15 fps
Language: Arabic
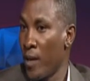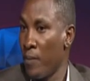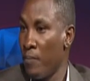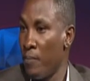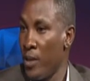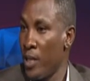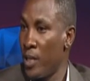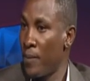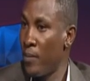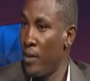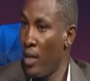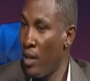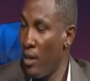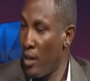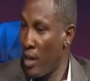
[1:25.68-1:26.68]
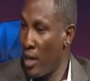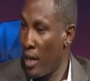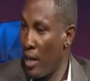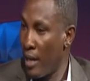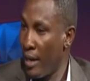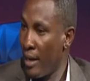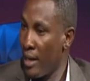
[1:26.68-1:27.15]
بتبدا
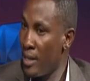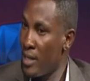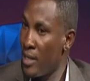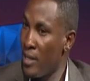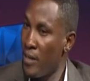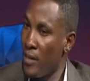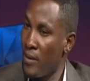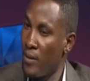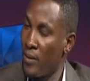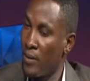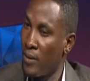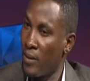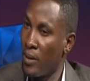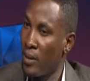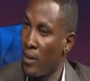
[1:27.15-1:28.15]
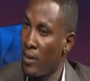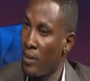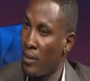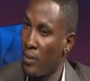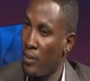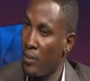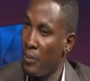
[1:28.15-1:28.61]
الحاجه دي
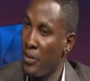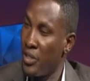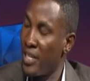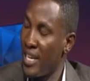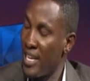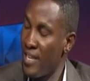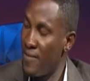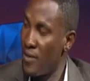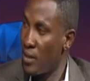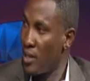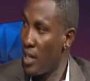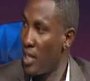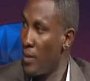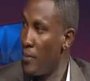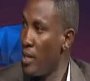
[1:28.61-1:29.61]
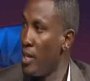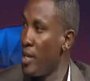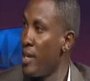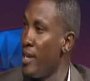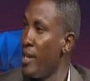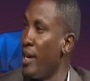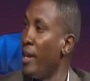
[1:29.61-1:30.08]
آه، بتعريفها ذاتها
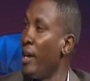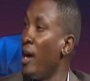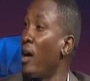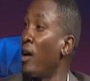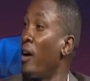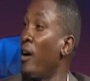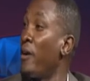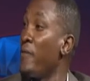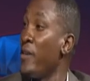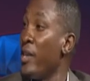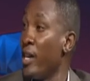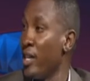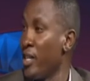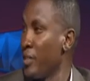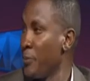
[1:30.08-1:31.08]
بانها هي اعاقه خفيه